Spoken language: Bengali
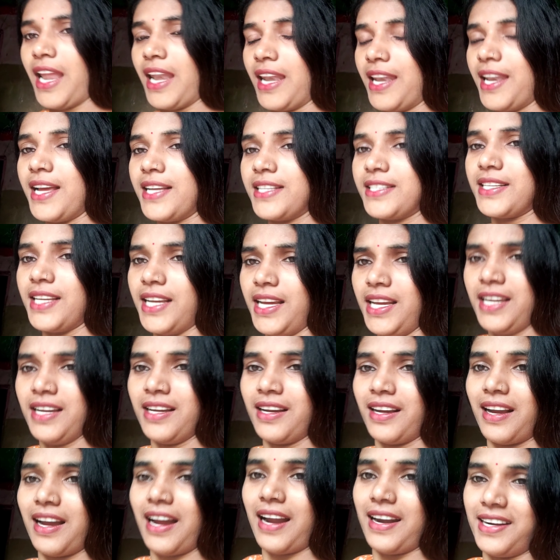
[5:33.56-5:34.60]
খেলনা আছে
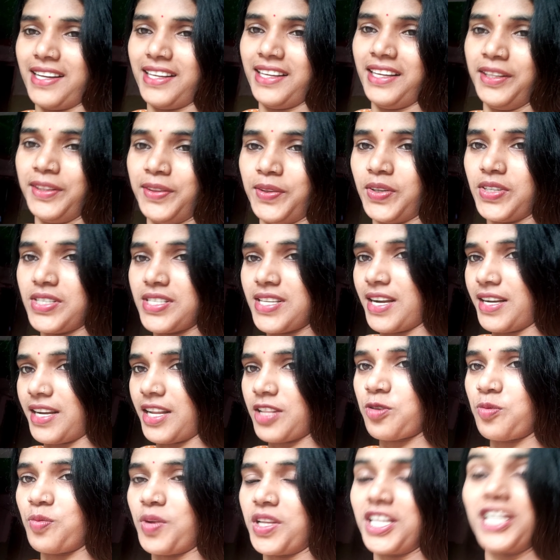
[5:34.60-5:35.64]
গাড়ি তো সেটা
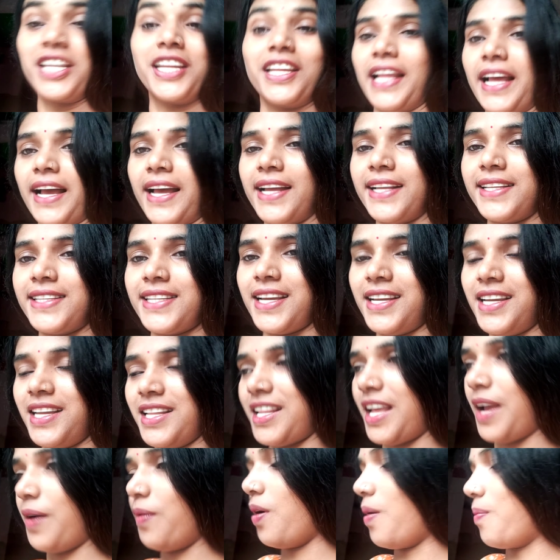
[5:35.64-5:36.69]
তোমাদেরকে দেখাচ্ছে কি
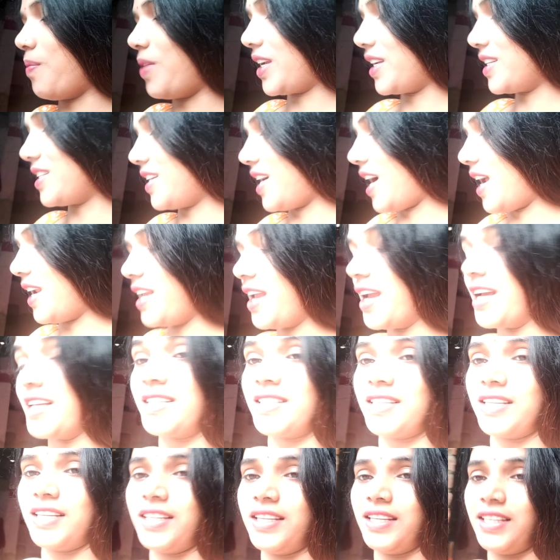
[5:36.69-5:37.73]
দেখো আমার কাছে গাড়ি
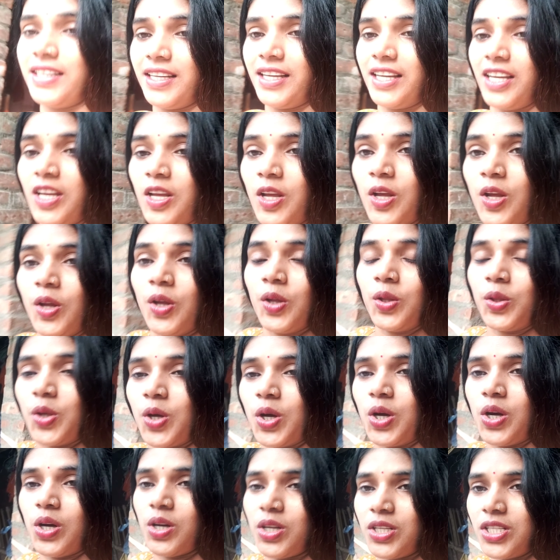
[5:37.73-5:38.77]
আছে তো
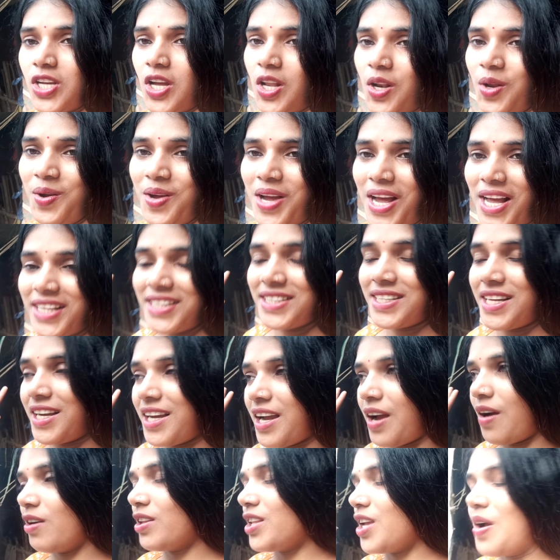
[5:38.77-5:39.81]
চলো আজকে
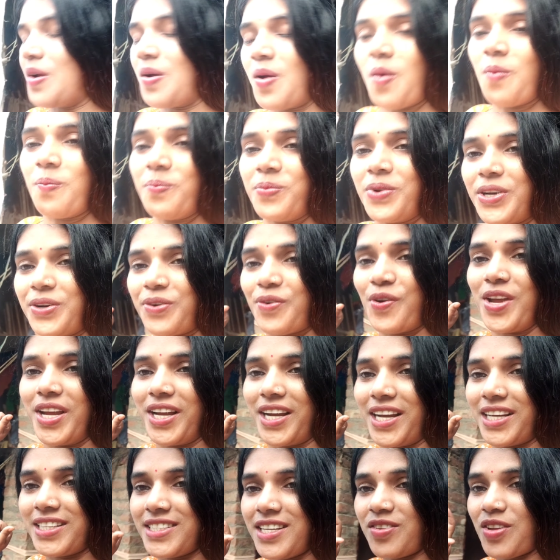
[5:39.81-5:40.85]
খাওয়া দাওয়া কমপ্লিট হয়ে
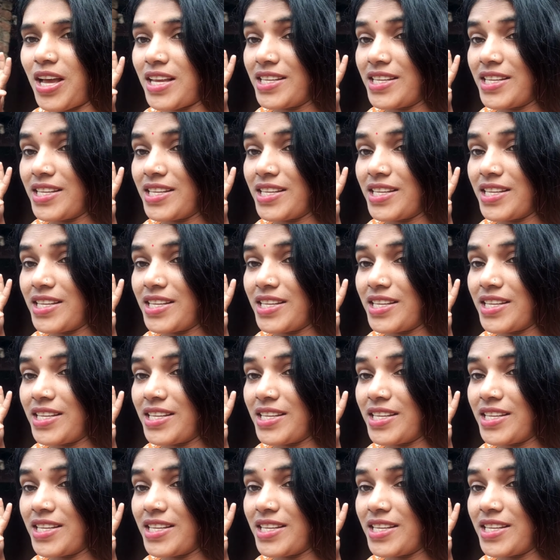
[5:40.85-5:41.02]
গেছে তো